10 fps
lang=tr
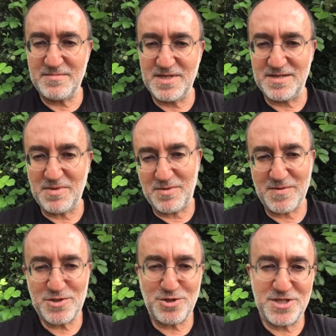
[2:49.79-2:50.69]
E,
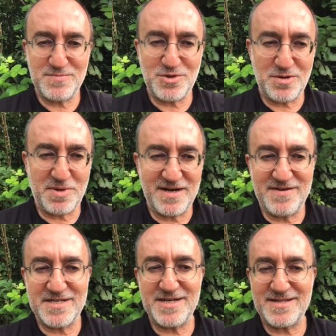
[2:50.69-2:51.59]
babama söylediğimde o para
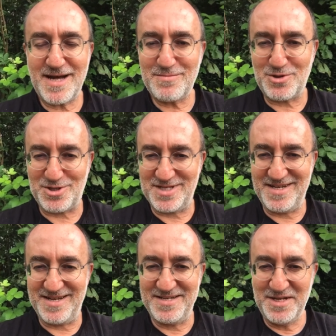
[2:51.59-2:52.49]
verecekler mi orada
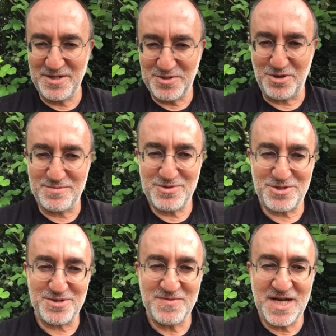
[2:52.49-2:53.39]
diye
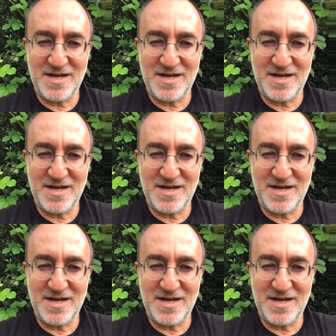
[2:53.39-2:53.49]
sormuştu.